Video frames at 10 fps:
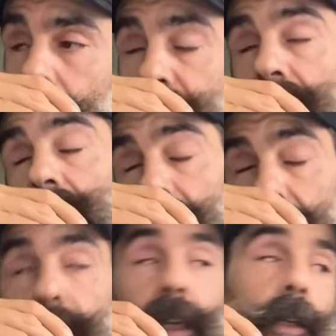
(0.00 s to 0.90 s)
enfin
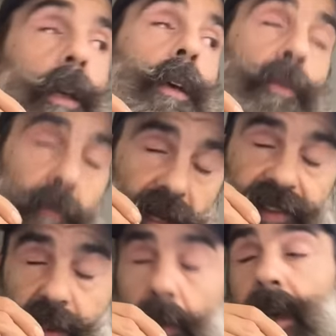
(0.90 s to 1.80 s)
Eric,
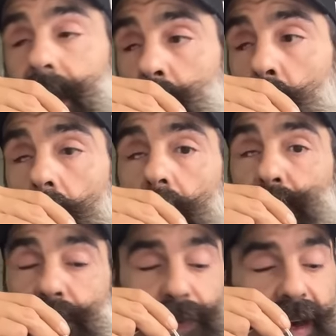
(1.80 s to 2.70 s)
Maxime et moi,
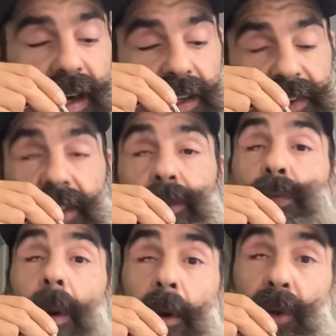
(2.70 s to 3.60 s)
de se faire arrêter ce
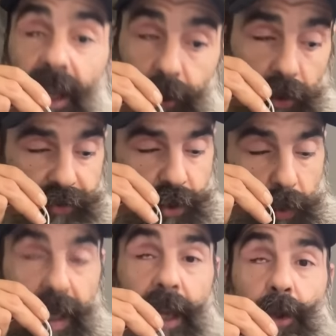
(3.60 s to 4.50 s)
fameux 14
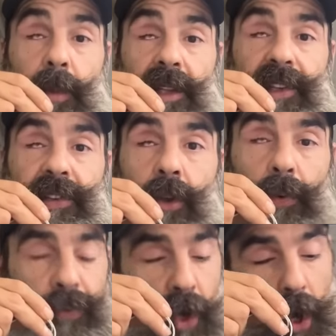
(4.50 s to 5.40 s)
juillet
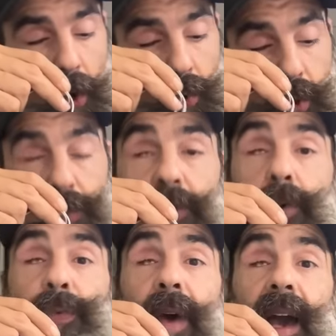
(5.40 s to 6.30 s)
2019, où je me
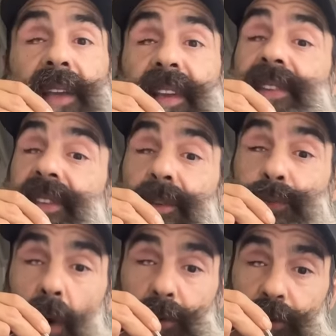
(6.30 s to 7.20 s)
suis fait arrêter six
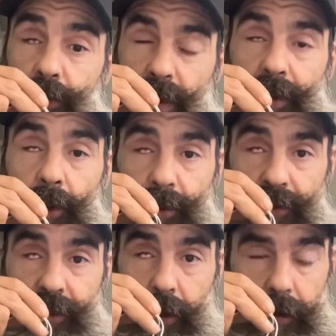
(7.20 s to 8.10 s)
fois de suite en
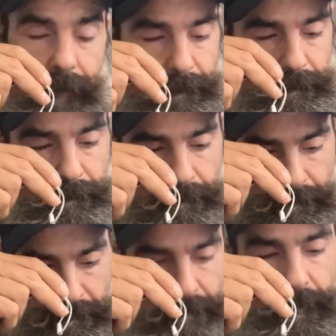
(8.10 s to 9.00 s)
deux heures.
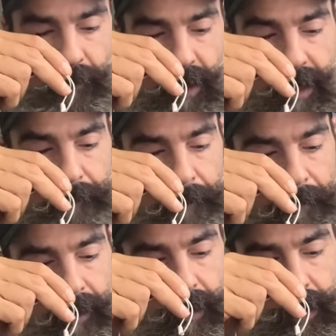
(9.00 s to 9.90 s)
Voyez
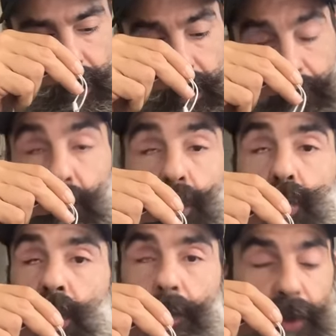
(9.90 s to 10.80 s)
Et puis le
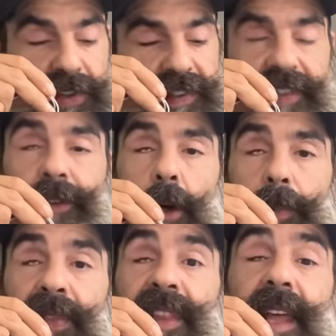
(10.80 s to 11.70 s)
jour où les policiers
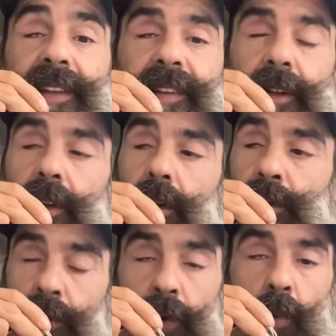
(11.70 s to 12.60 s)
stoppent net
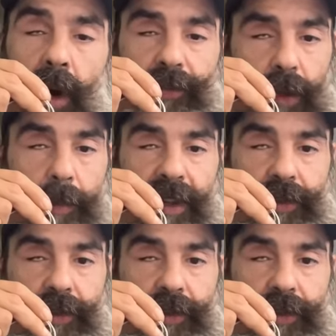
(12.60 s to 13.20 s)
devant moi sur la